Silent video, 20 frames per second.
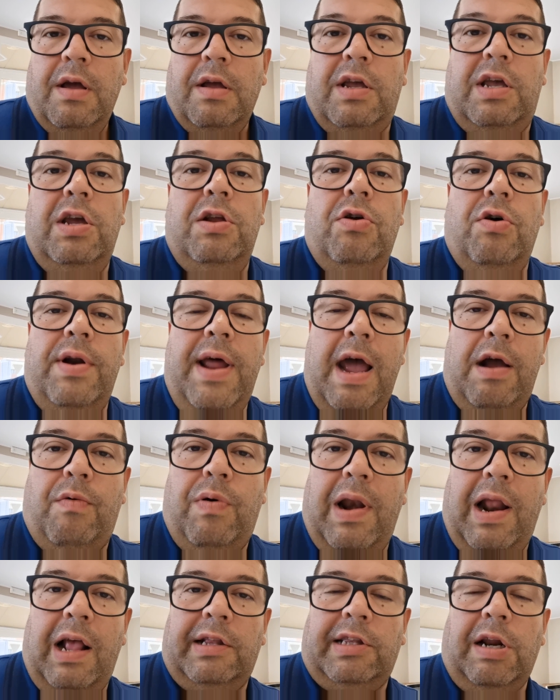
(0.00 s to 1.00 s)
chi non è
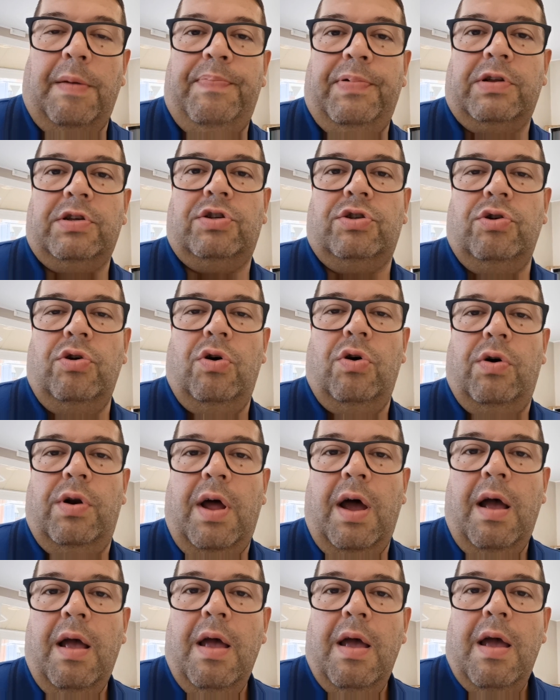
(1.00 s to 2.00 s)
quell'altra
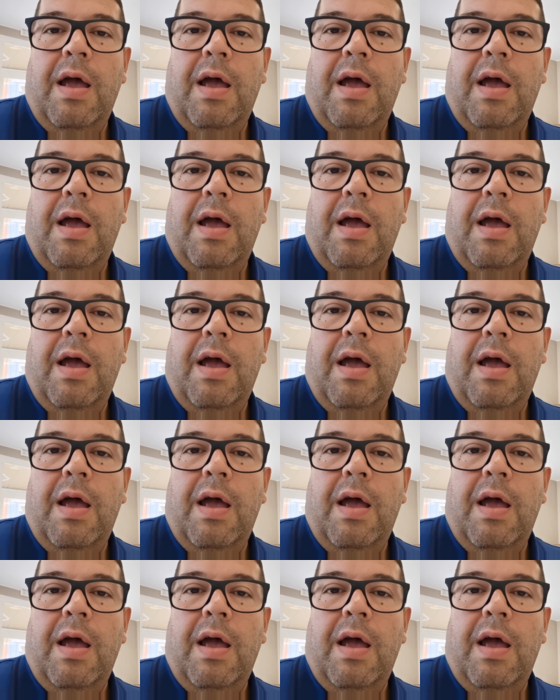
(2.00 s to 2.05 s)
persona,